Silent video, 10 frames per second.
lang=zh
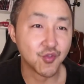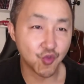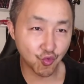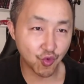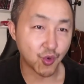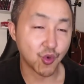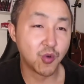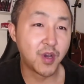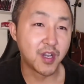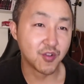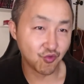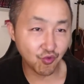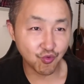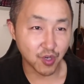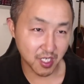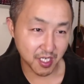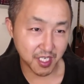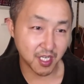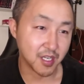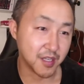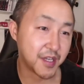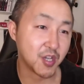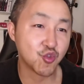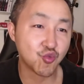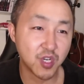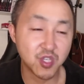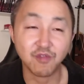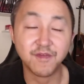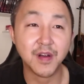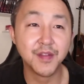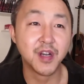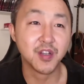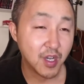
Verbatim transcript: 如果有的话，如果这几个人在中国有房子，